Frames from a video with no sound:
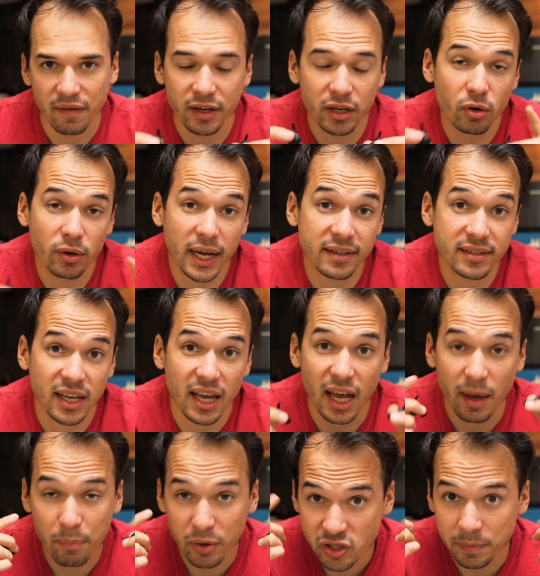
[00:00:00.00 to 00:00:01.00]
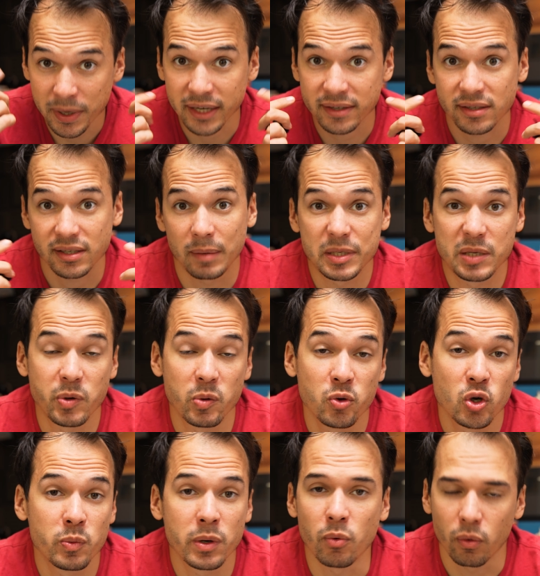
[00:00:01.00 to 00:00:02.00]
Avec le casque AirPods Max c'est un petit peu
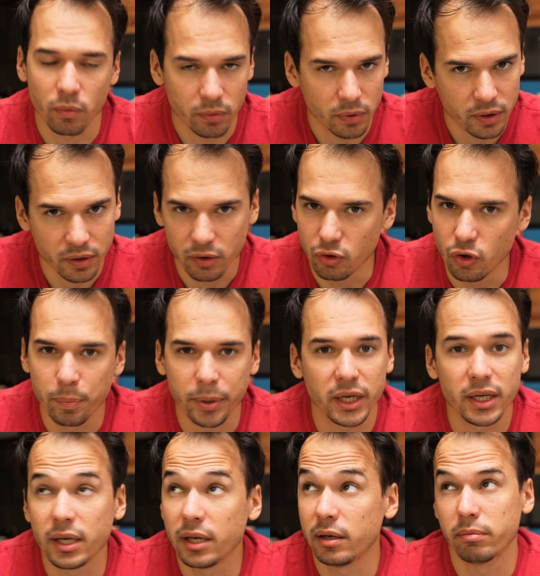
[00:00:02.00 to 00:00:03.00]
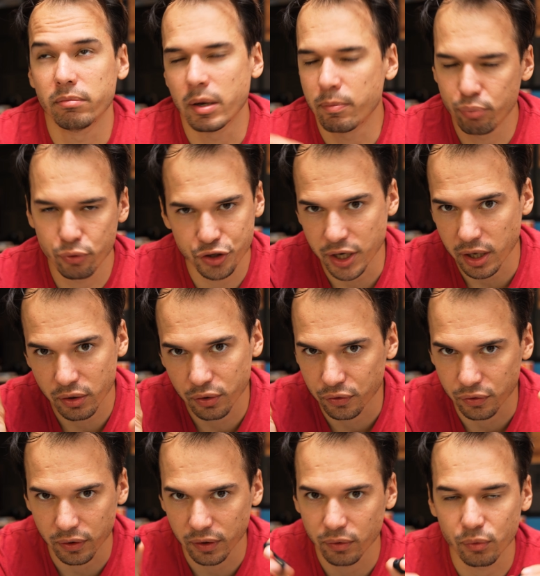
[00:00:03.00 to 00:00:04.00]
mieux, mais bon, le prix est même plus cher que
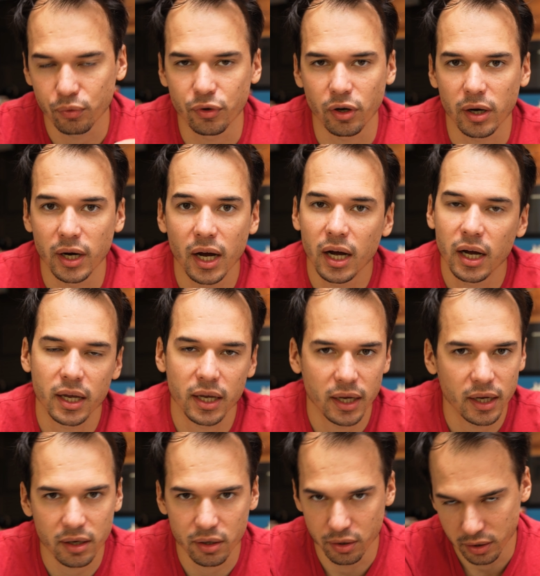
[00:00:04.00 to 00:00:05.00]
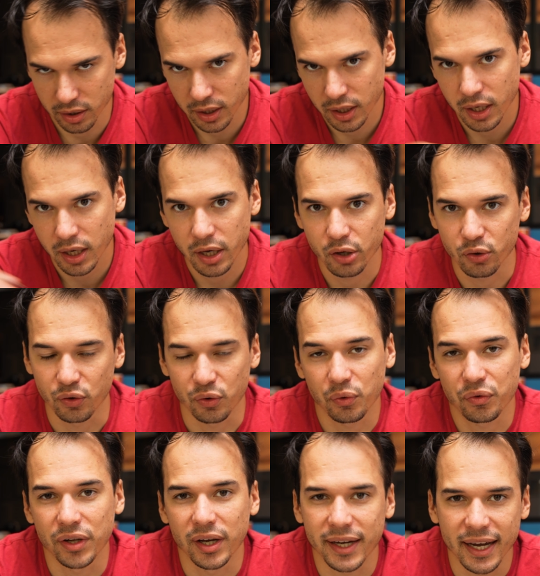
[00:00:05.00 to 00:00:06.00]
ces écouteurs-là et euh, de toute façon
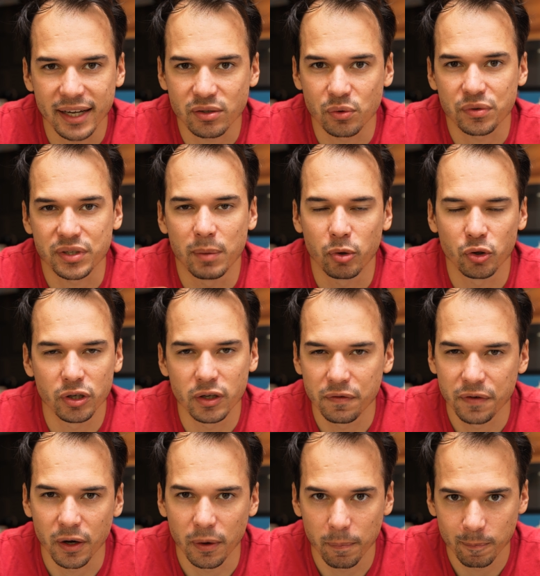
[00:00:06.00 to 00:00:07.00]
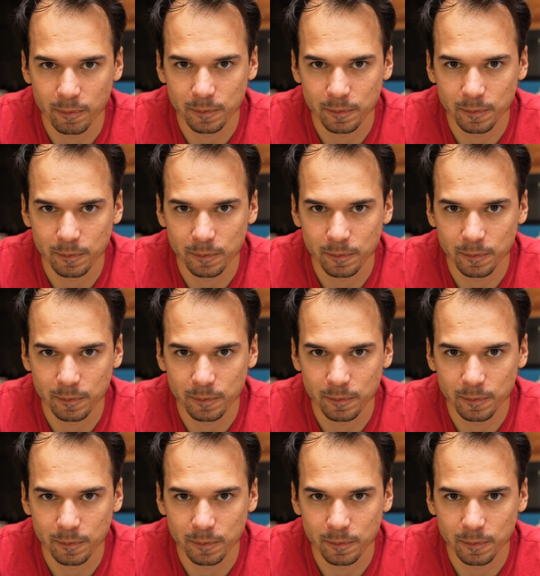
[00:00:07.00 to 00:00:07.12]
c'est un casque donc c'est un produit différent.